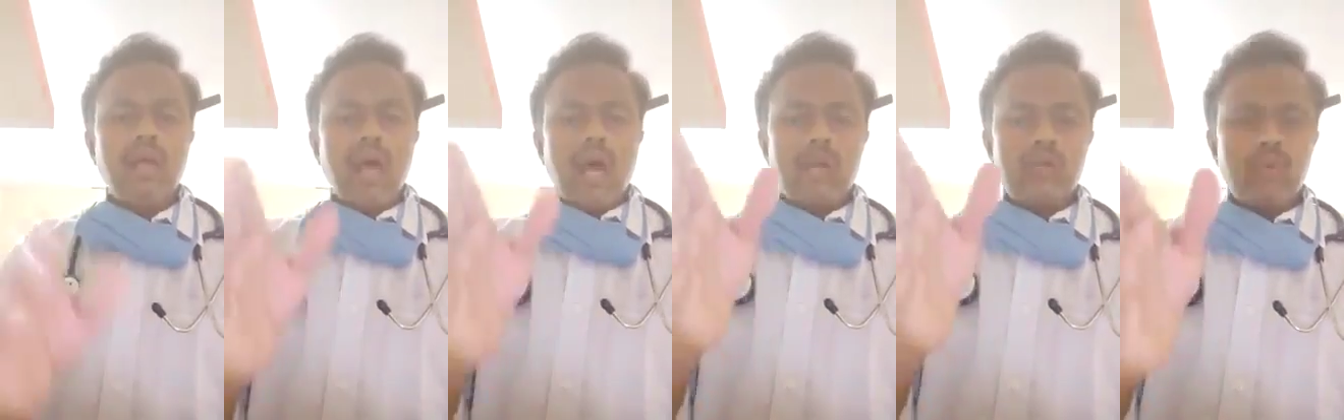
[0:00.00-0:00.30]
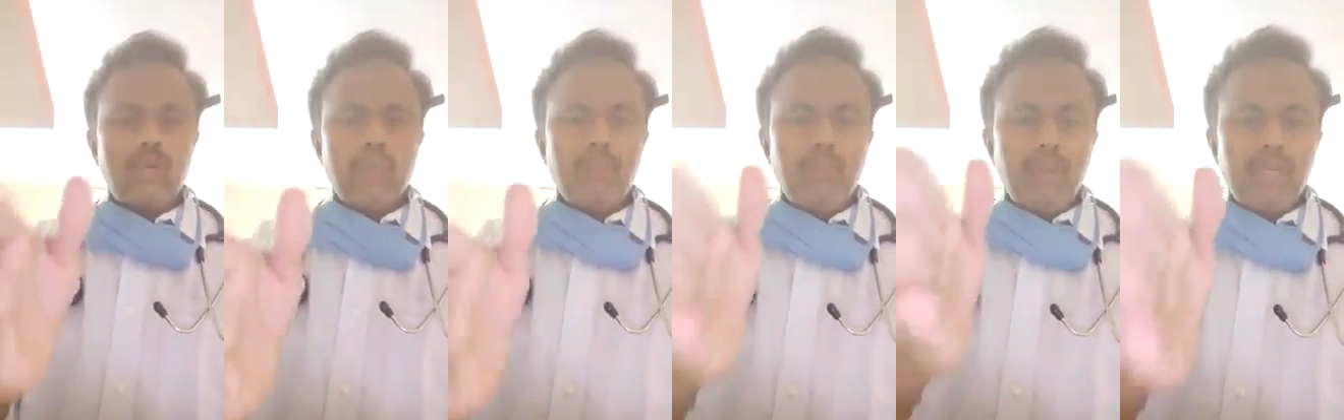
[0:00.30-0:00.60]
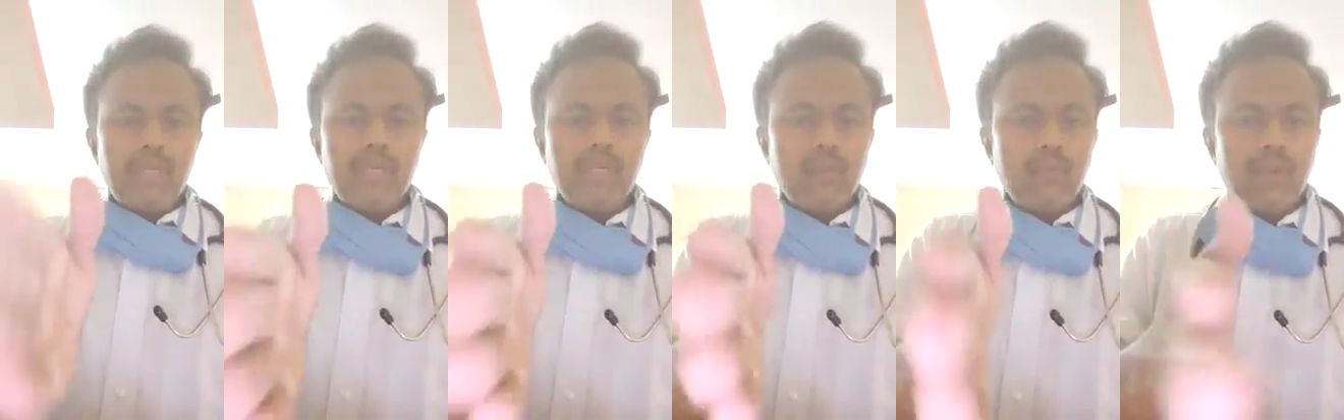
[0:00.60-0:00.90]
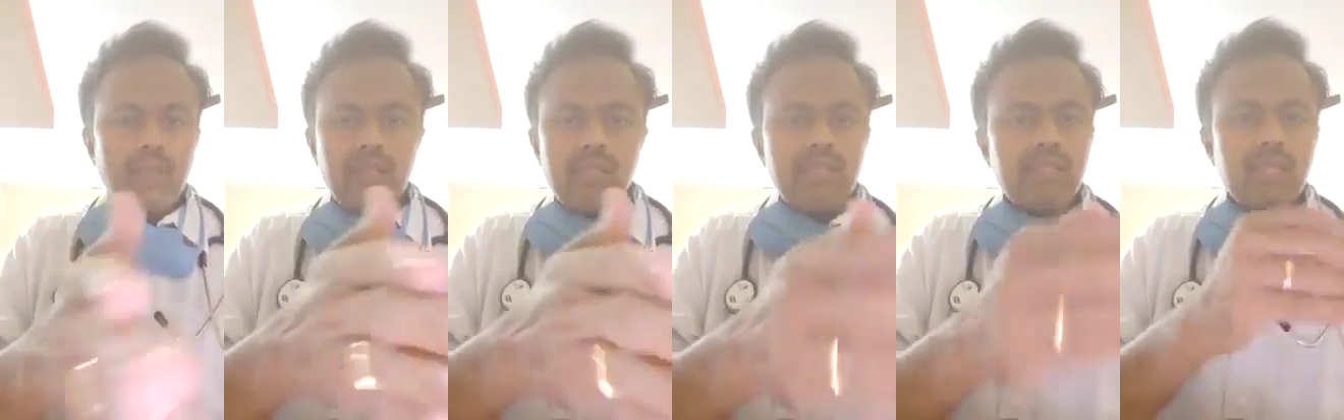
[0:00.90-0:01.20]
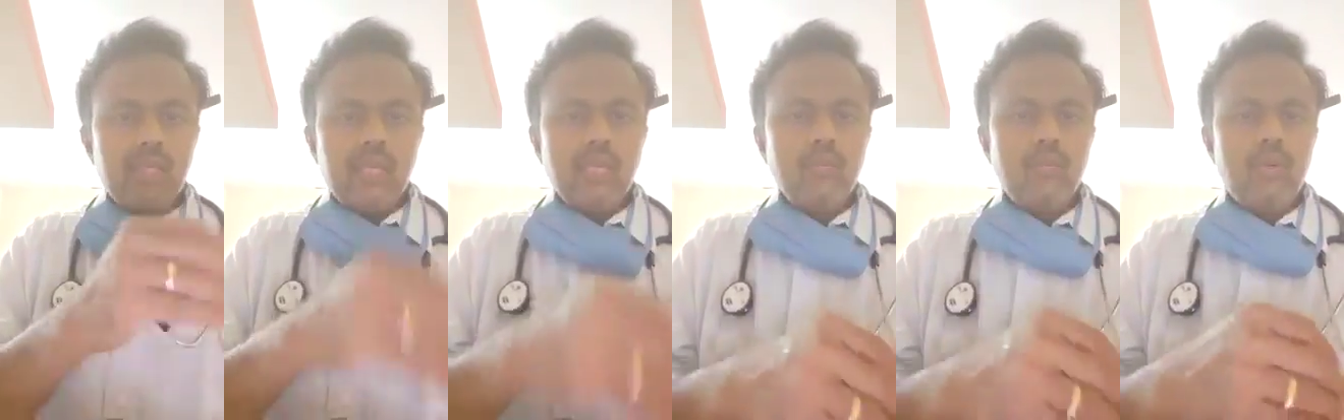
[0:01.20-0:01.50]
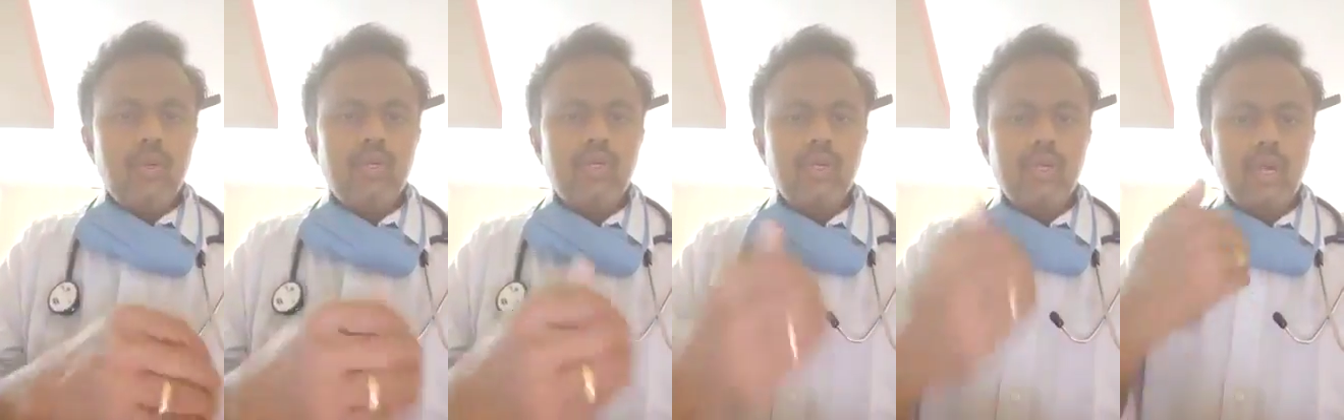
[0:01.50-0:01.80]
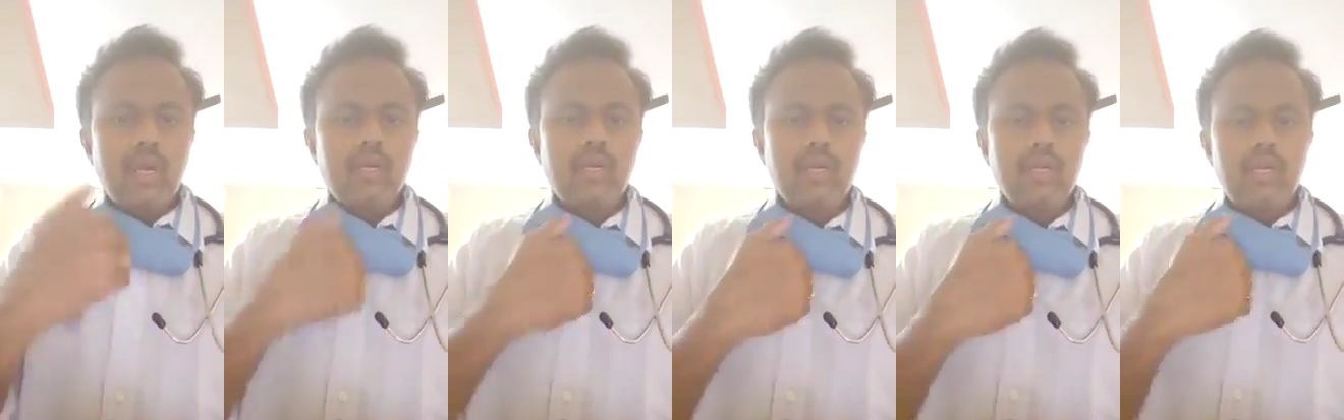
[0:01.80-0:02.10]
అటువంటి పేషెంట్ వైద్యం చేయడానికి పోవాలంటే
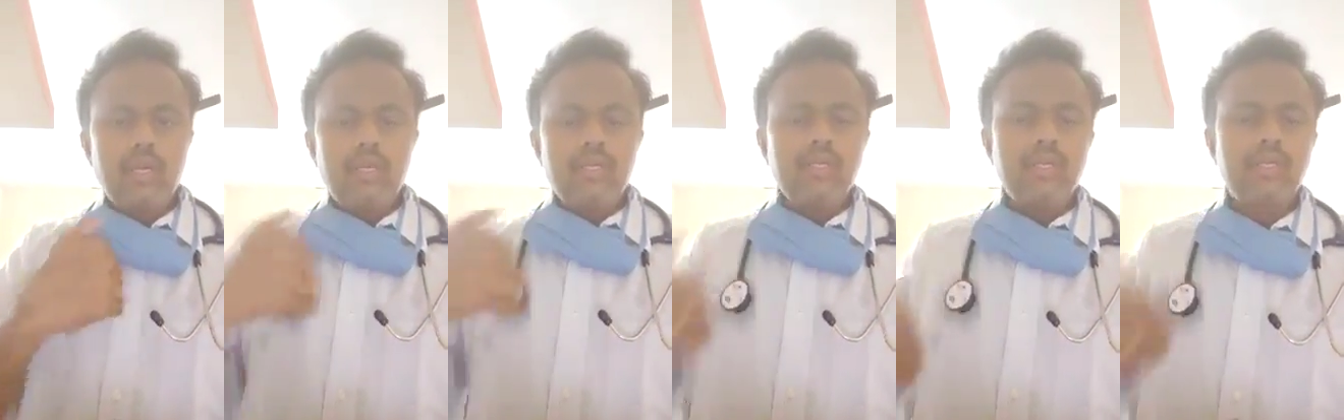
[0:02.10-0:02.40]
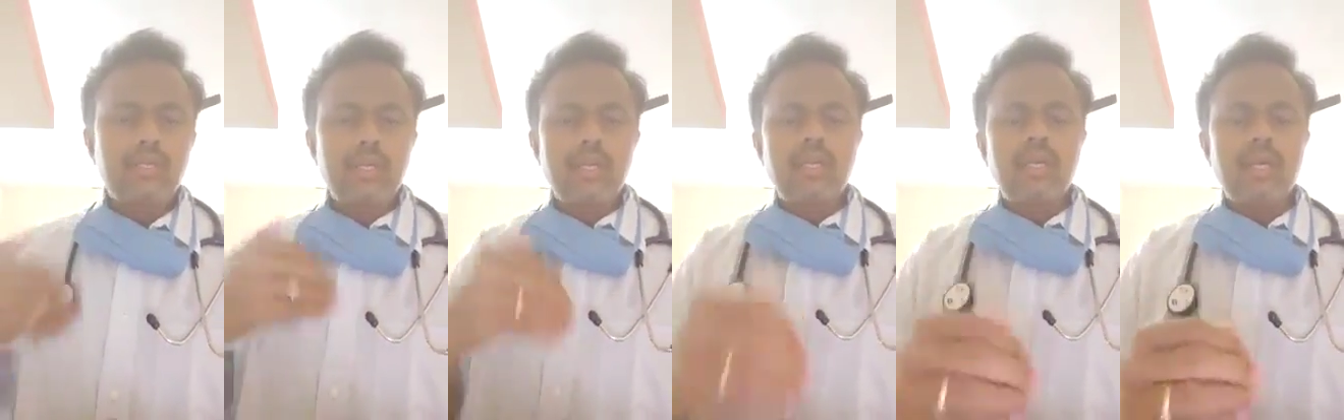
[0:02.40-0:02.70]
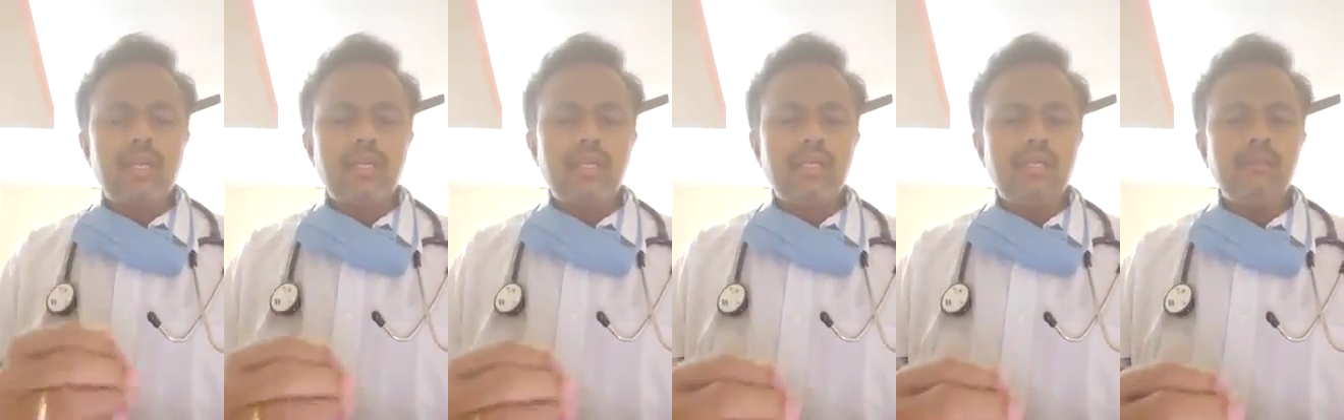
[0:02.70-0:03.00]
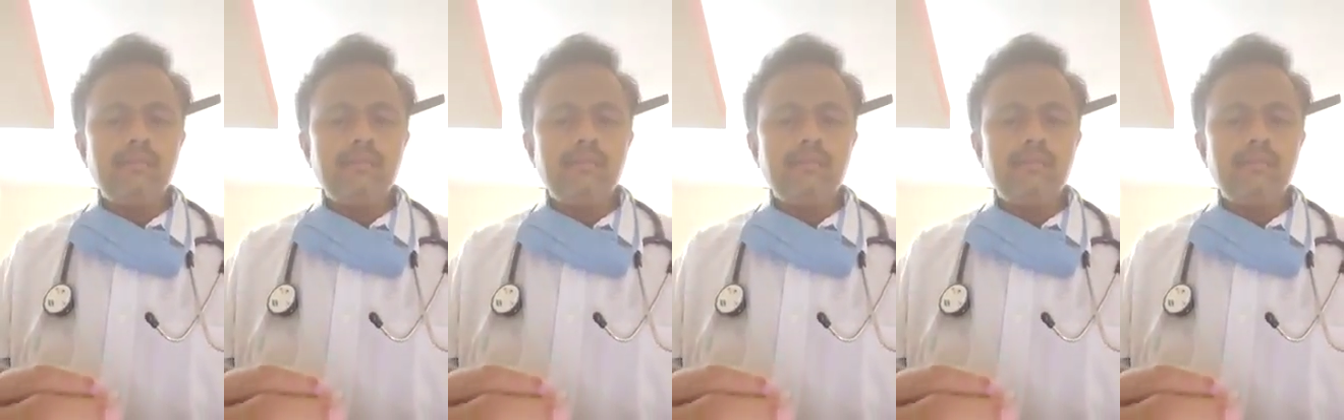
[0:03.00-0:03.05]
డాక్టర్ కానీ సిస్టర్ కానీ